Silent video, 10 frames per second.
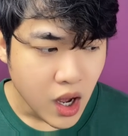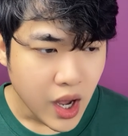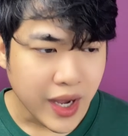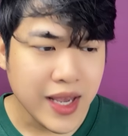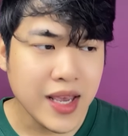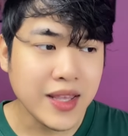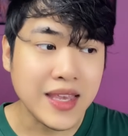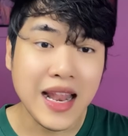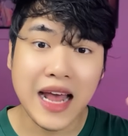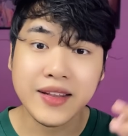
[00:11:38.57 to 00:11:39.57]
Cái
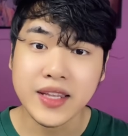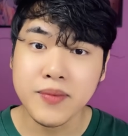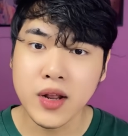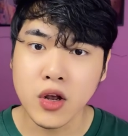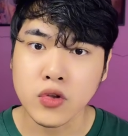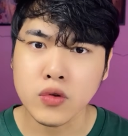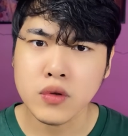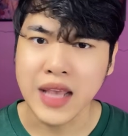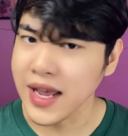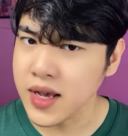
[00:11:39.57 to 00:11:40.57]
chị Lành chị nói rồi
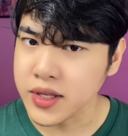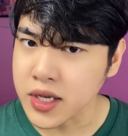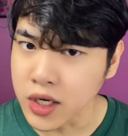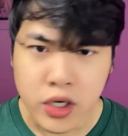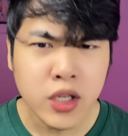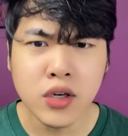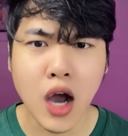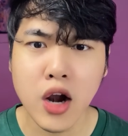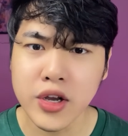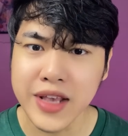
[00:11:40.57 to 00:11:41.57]
vậy là chị gửi đứa
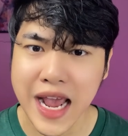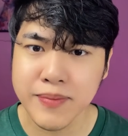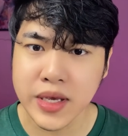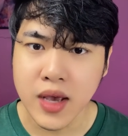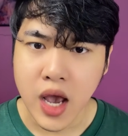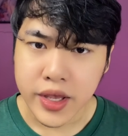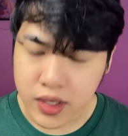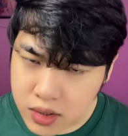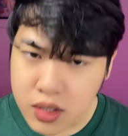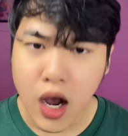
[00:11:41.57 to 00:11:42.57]
con đó cho em đi, chị
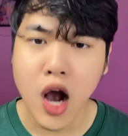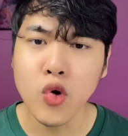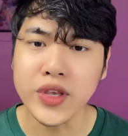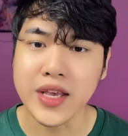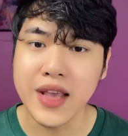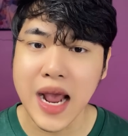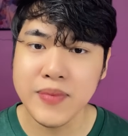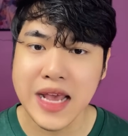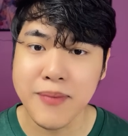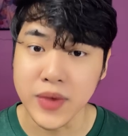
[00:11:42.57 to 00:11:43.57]
đưa con của chị cho em
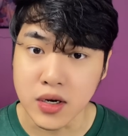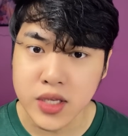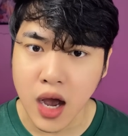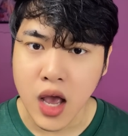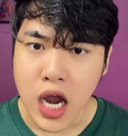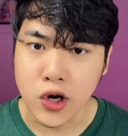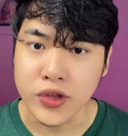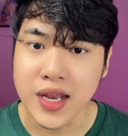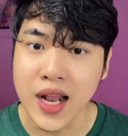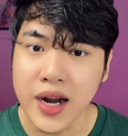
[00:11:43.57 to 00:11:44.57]
đi, em giữ cho, rồi
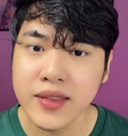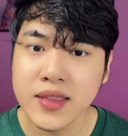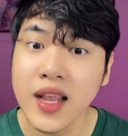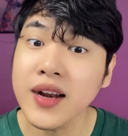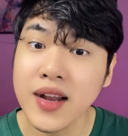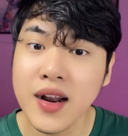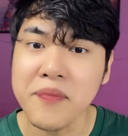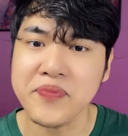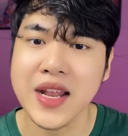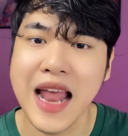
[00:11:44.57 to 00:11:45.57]
chị lên trên đó đó,
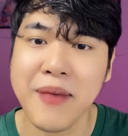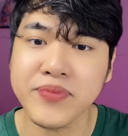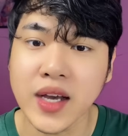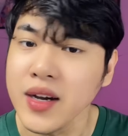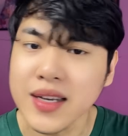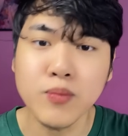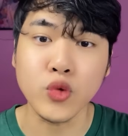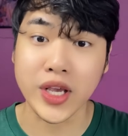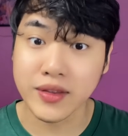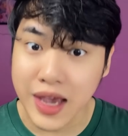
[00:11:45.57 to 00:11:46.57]
chị làm tới công
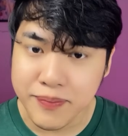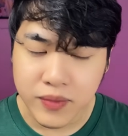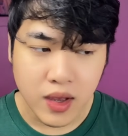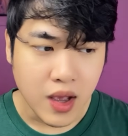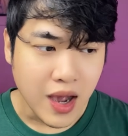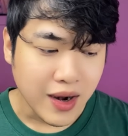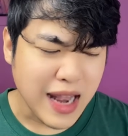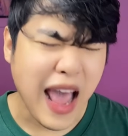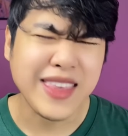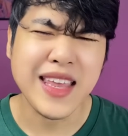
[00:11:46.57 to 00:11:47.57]
chuyện cho em.
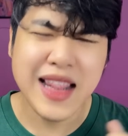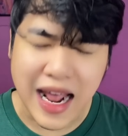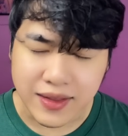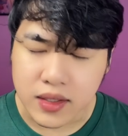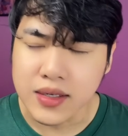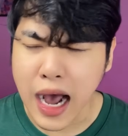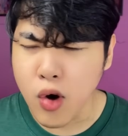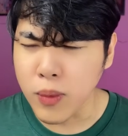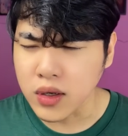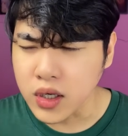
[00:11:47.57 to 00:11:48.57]
Là chị Lành từ
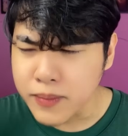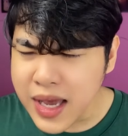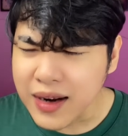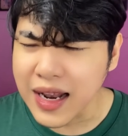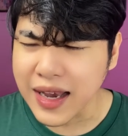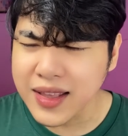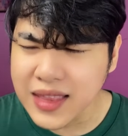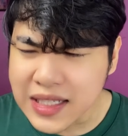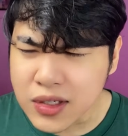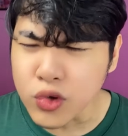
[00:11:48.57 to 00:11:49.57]
đầu mọi người biết là cái
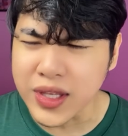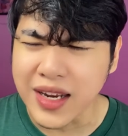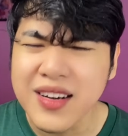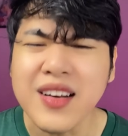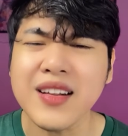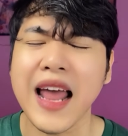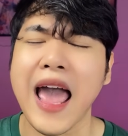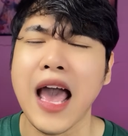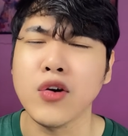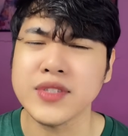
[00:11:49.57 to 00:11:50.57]
tính của chị rất là
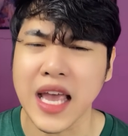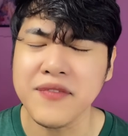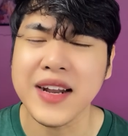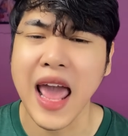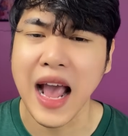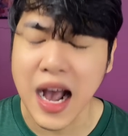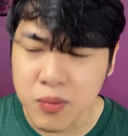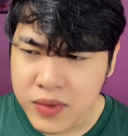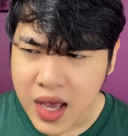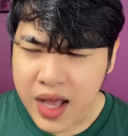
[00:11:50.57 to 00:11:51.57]
hào sảng và đàn
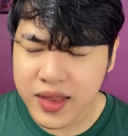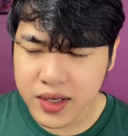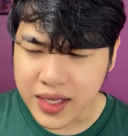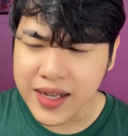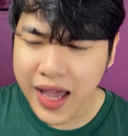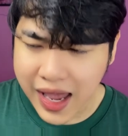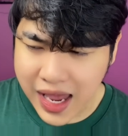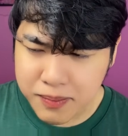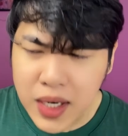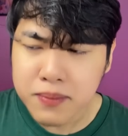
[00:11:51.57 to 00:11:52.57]
ông, nên chị
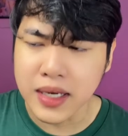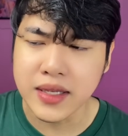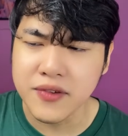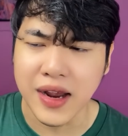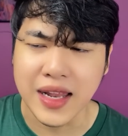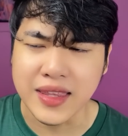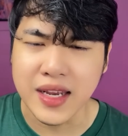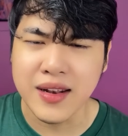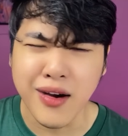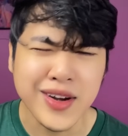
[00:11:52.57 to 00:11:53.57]
nghe bất bình như vậy là
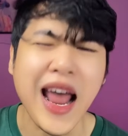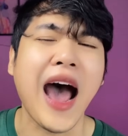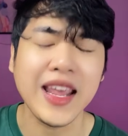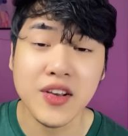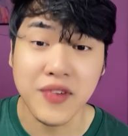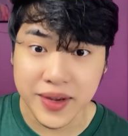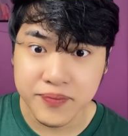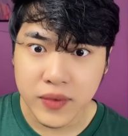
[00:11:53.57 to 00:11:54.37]
chị nói đạ như vậy.